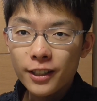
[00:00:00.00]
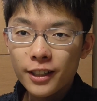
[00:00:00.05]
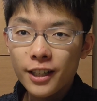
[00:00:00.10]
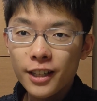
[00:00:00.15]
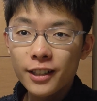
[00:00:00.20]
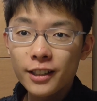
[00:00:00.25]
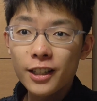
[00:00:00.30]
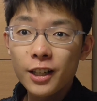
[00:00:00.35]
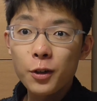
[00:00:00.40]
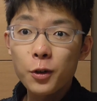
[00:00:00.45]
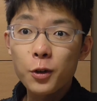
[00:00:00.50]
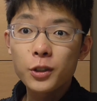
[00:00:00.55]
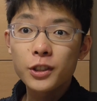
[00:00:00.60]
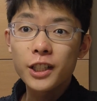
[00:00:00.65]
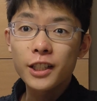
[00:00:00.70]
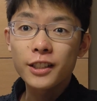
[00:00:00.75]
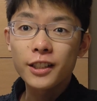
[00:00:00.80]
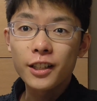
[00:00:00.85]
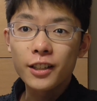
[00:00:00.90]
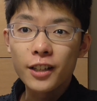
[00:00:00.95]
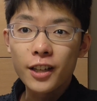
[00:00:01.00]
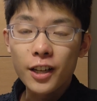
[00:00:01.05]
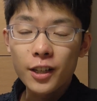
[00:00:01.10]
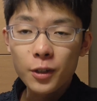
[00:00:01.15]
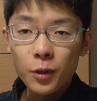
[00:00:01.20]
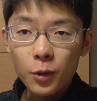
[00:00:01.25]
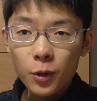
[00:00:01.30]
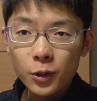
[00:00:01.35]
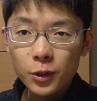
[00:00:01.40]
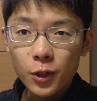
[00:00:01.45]
玄太郎チャンネルへ
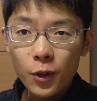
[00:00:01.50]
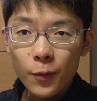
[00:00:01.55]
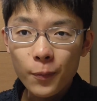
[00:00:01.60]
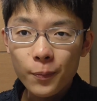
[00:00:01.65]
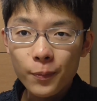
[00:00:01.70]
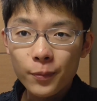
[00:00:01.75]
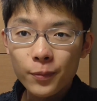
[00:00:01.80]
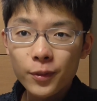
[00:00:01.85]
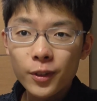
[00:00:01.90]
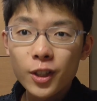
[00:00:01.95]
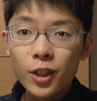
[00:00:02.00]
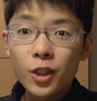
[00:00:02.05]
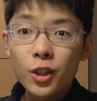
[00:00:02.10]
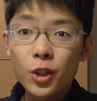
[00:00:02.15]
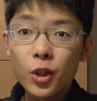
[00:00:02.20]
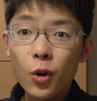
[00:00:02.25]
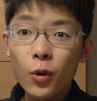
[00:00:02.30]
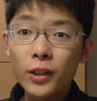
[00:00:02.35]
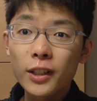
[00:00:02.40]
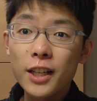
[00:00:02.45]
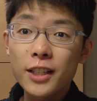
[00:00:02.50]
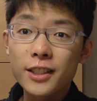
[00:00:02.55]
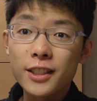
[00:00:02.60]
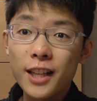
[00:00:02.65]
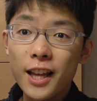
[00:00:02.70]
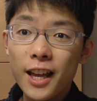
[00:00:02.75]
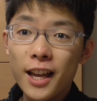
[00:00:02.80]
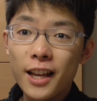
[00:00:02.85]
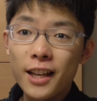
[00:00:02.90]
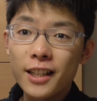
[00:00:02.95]
ようこそ。今日はです
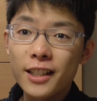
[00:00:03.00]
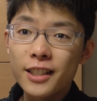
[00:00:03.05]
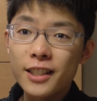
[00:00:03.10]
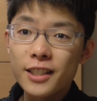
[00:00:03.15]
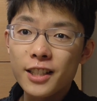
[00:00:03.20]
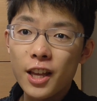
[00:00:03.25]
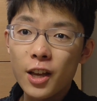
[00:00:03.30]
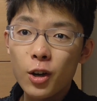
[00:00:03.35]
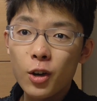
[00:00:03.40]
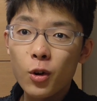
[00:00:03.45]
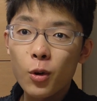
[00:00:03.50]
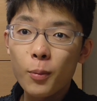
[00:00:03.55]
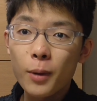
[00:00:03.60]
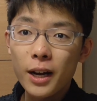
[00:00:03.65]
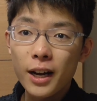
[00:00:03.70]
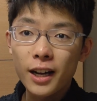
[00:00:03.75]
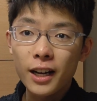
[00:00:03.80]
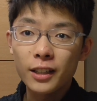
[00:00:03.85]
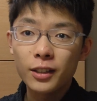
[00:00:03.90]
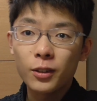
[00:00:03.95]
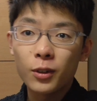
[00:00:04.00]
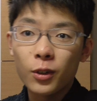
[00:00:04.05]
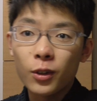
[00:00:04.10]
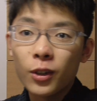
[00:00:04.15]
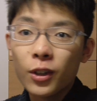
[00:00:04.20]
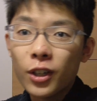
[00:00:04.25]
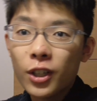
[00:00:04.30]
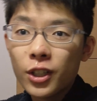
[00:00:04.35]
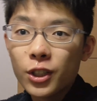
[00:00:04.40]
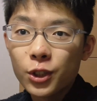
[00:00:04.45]
ね、セコマの
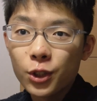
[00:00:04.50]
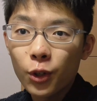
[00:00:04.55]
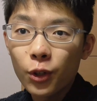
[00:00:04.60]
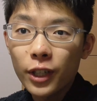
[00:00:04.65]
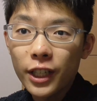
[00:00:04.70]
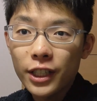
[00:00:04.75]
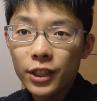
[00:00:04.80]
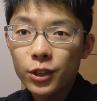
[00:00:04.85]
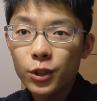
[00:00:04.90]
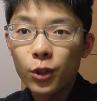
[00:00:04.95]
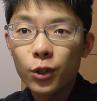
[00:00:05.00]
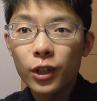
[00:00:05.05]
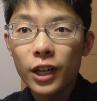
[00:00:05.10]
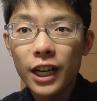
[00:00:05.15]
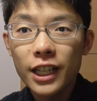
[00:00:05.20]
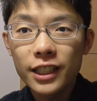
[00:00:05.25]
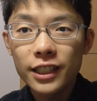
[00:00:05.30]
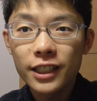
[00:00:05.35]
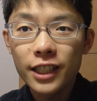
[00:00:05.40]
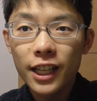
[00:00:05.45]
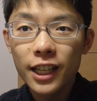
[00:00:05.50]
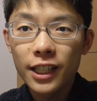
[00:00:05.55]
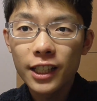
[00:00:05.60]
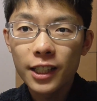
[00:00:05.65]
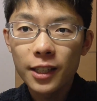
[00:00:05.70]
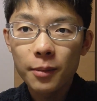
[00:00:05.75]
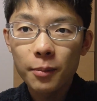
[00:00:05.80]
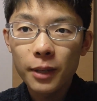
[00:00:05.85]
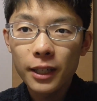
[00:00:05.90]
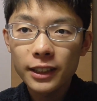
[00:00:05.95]
商品紹介してい
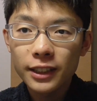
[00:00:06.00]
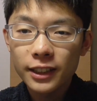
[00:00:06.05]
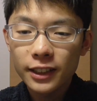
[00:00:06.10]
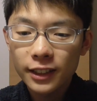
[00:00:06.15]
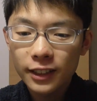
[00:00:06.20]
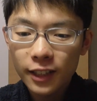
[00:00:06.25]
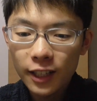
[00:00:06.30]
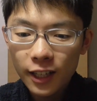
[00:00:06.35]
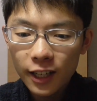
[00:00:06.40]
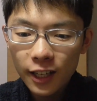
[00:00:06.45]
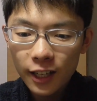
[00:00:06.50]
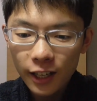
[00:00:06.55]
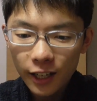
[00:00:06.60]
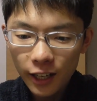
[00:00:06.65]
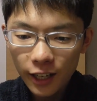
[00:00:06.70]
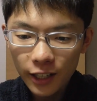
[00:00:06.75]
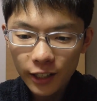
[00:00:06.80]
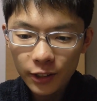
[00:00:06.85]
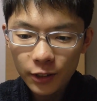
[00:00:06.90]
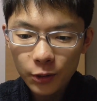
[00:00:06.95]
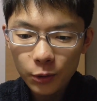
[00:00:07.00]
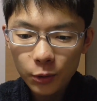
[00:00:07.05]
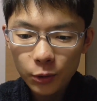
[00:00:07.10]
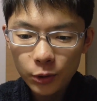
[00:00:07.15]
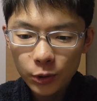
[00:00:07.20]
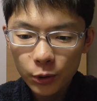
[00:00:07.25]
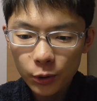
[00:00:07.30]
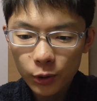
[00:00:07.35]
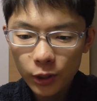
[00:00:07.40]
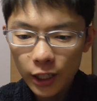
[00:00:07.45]
きます。はい、今
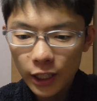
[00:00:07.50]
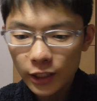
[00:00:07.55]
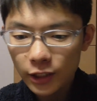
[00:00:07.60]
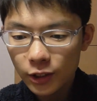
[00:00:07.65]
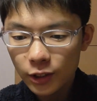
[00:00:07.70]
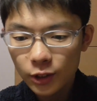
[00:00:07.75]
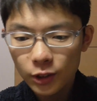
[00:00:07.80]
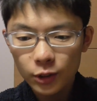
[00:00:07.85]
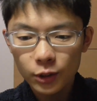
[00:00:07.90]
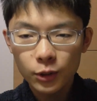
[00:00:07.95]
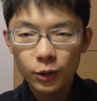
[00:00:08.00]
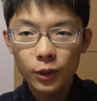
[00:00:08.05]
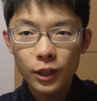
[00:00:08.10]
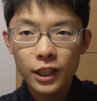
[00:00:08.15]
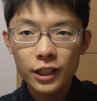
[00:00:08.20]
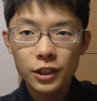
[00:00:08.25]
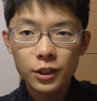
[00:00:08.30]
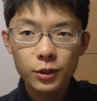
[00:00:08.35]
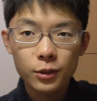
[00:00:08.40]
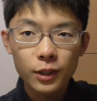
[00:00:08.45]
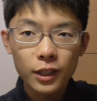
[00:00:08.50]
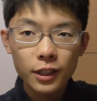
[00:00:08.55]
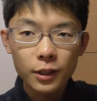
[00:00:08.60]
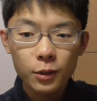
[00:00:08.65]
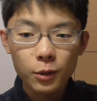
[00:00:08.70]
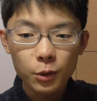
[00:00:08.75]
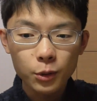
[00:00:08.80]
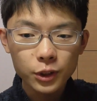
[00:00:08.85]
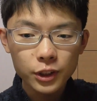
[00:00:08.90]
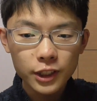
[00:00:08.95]
日紹介するお菓子は
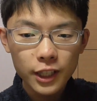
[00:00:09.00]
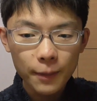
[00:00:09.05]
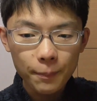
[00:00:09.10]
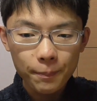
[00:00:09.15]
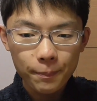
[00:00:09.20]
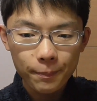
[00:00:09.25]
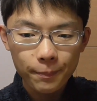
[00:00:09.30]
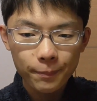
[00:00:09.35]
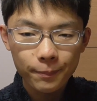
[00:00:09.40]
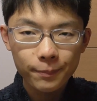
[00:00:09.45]
こちら。